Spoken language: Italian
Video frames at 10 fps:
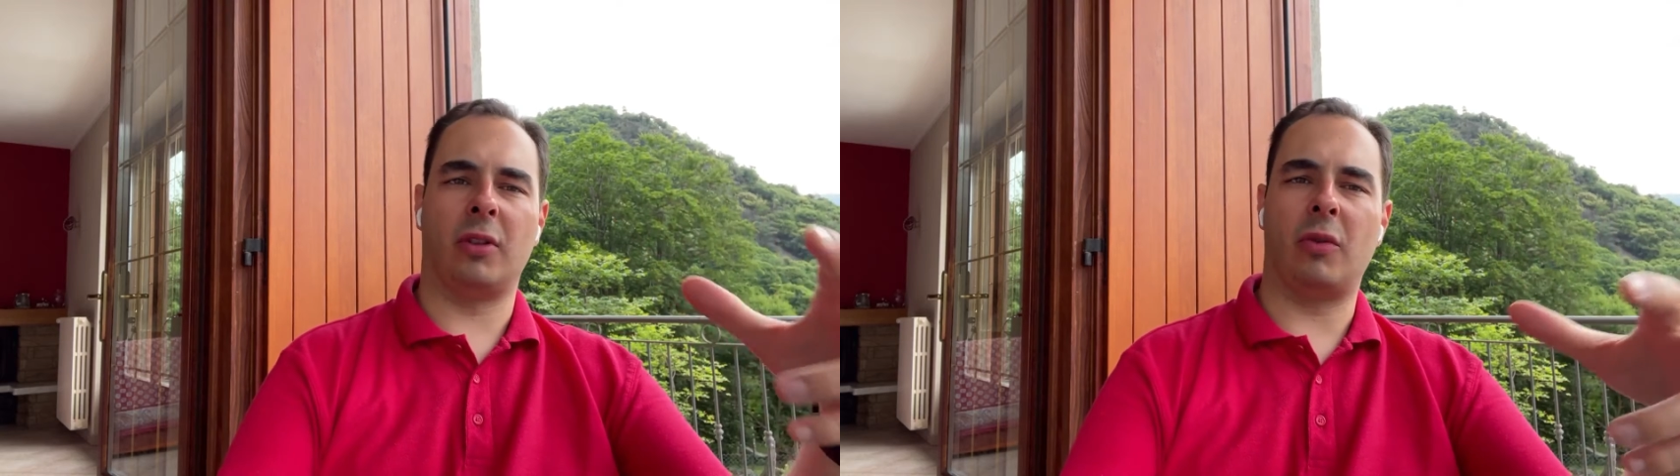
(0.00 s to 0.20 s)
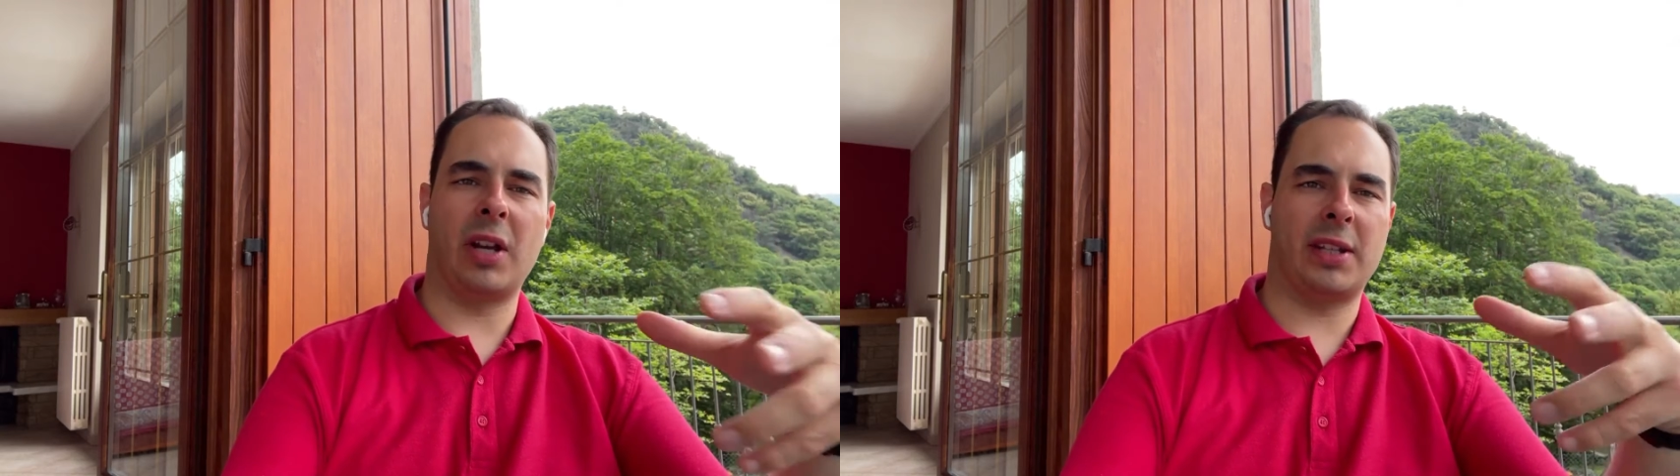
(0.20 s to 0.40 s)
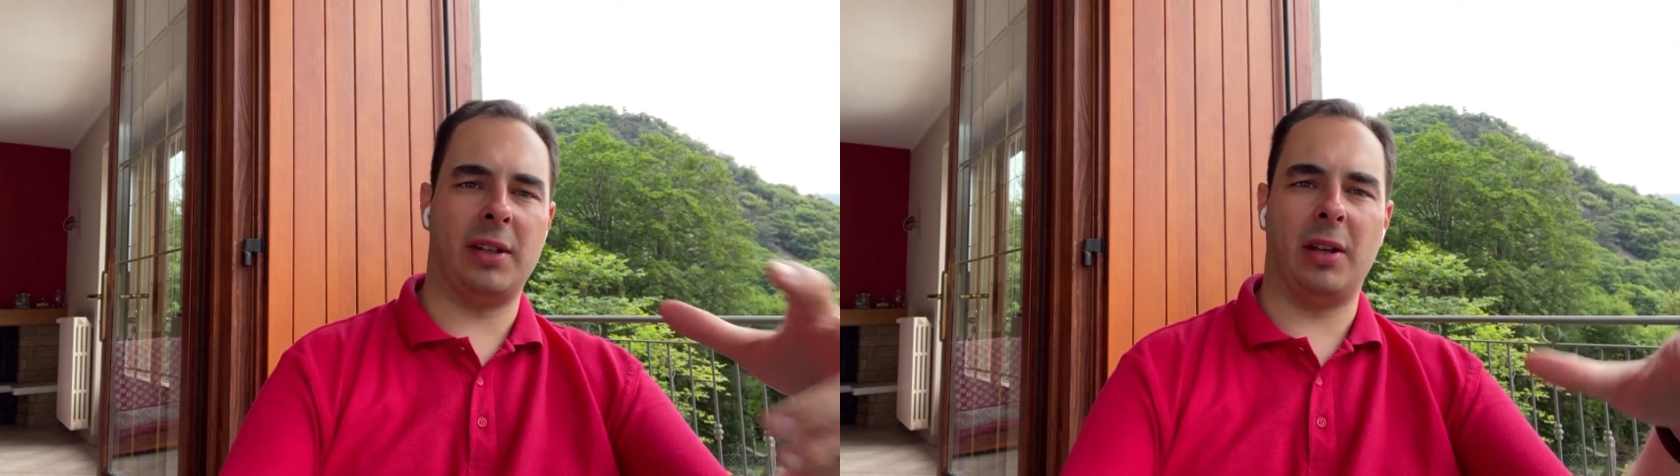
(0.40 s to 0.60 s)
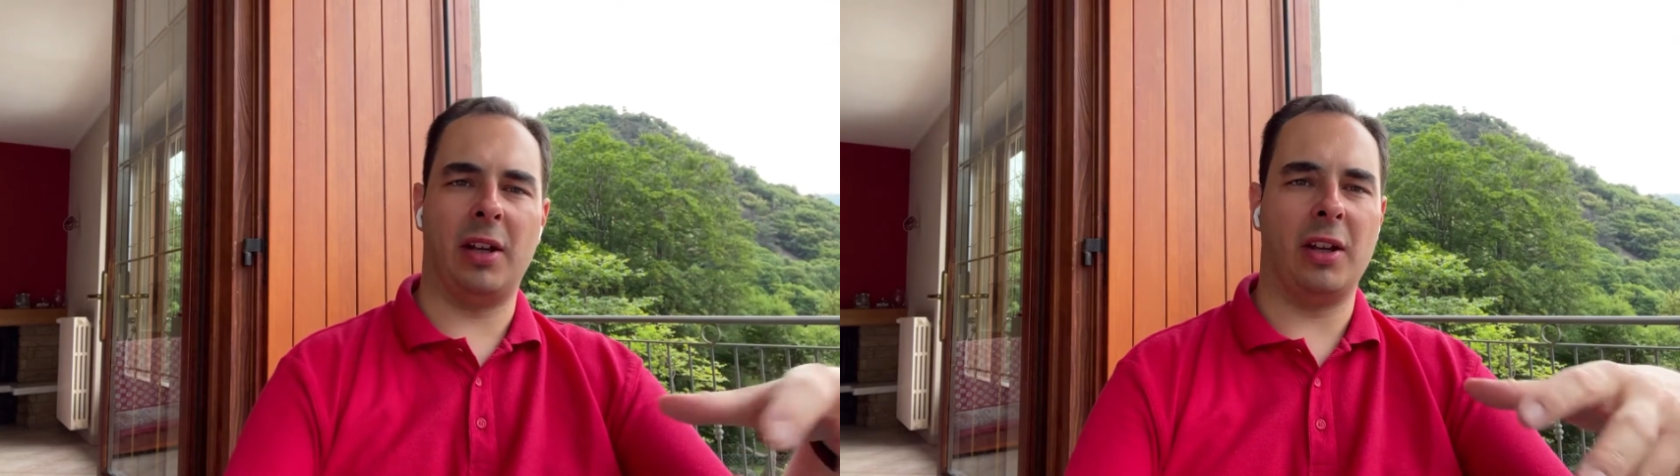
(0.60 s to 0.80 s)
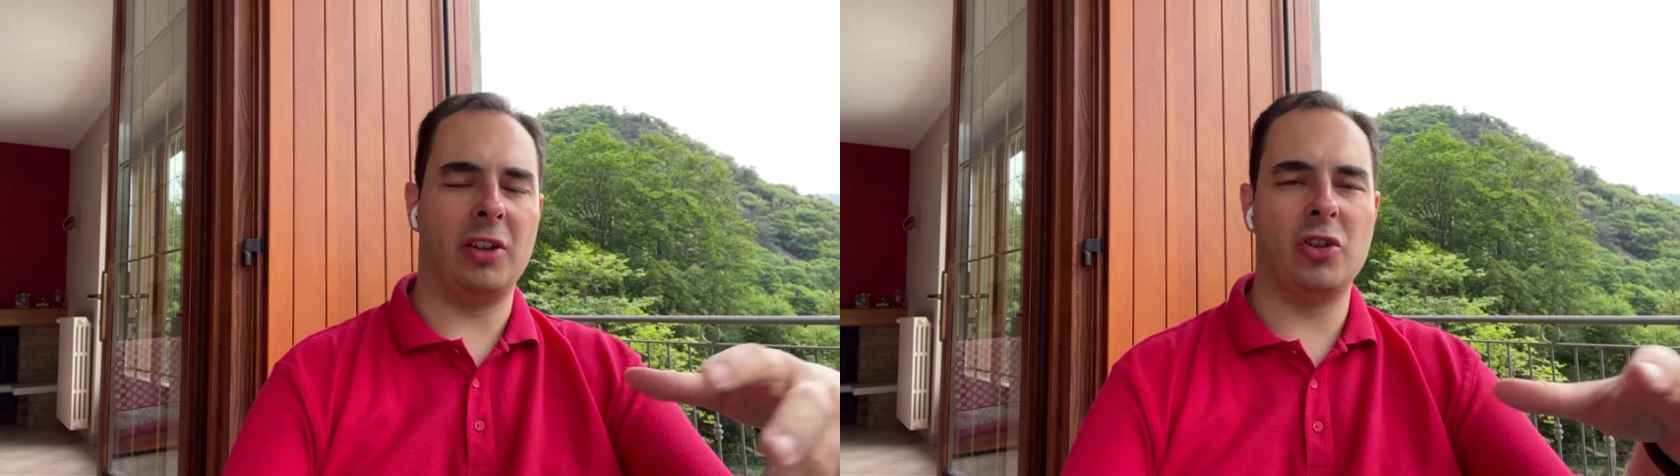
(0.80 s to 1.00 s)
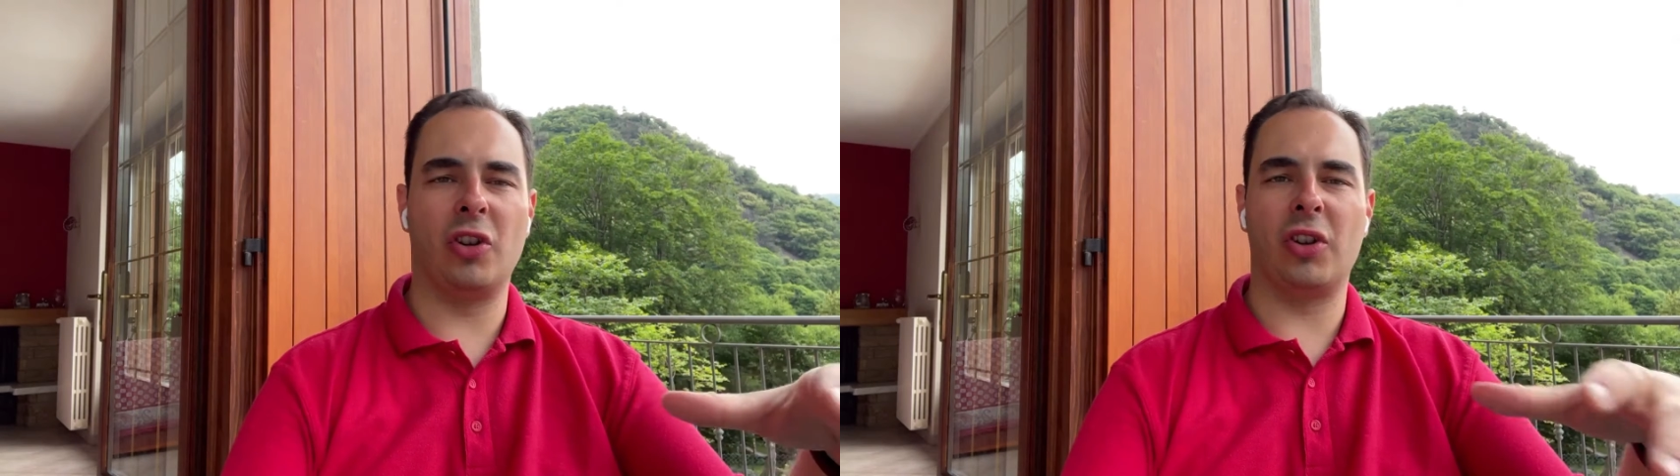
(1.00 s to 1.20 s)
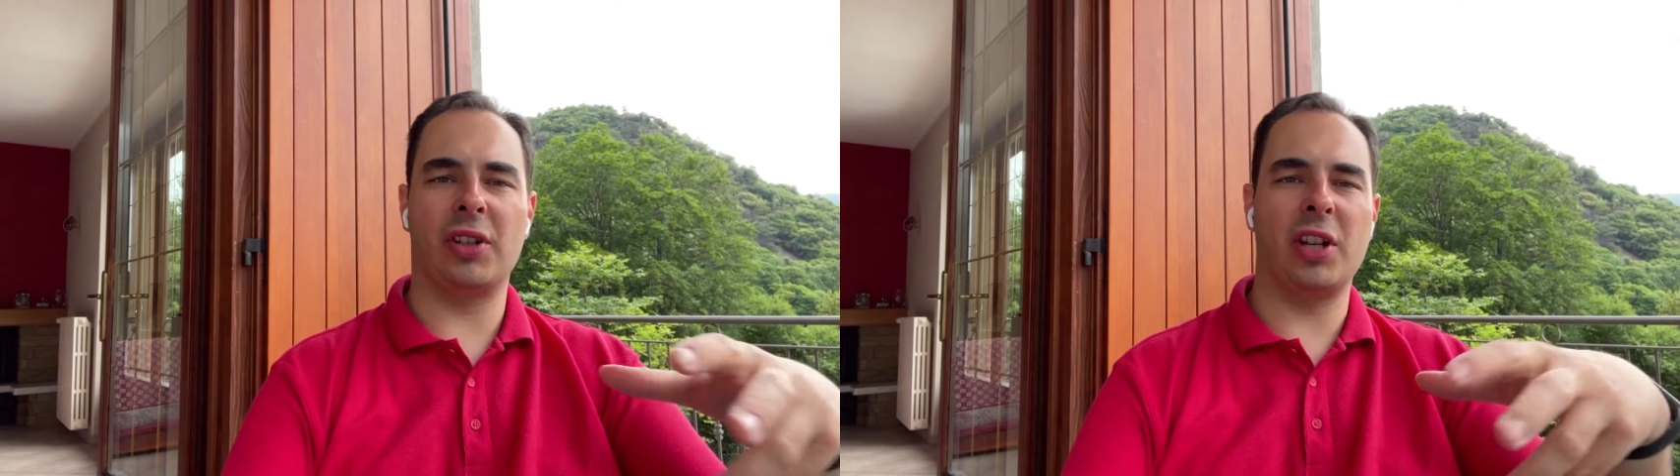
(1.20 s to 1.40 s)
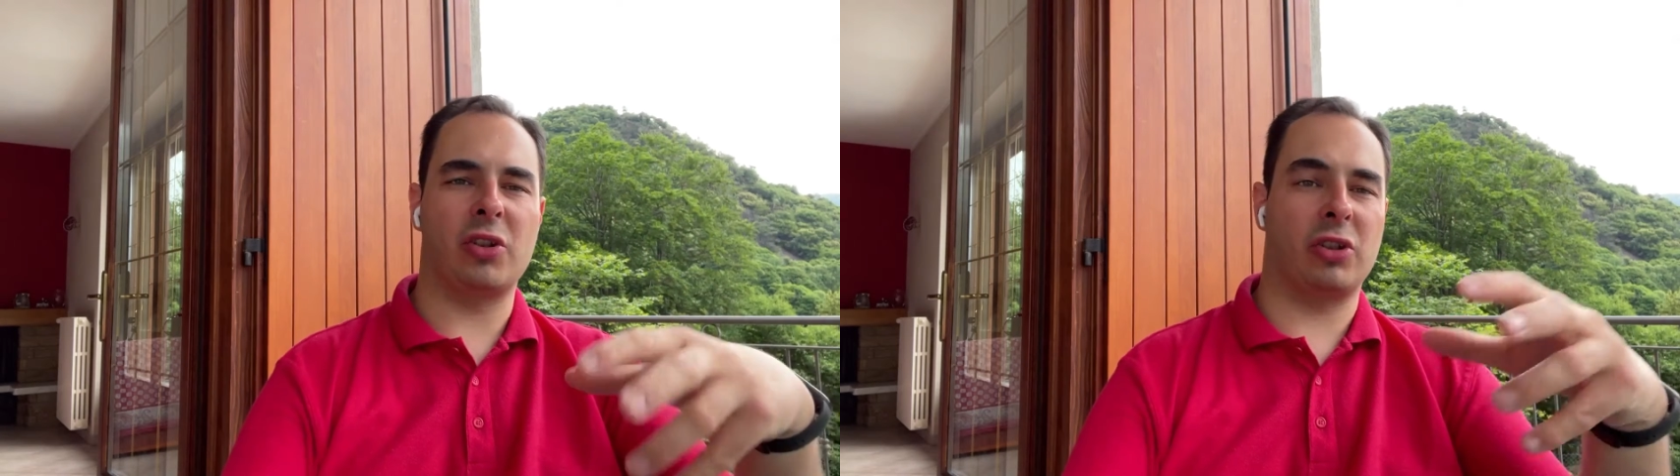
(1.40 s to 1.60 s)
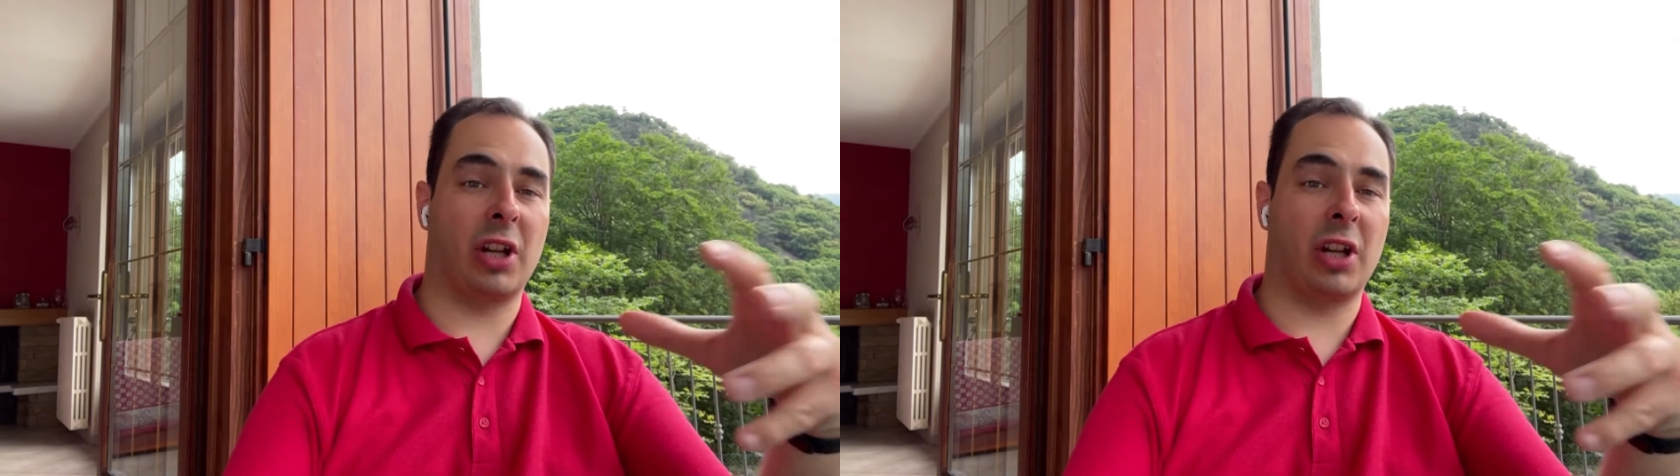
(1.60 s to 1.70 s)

questi giorni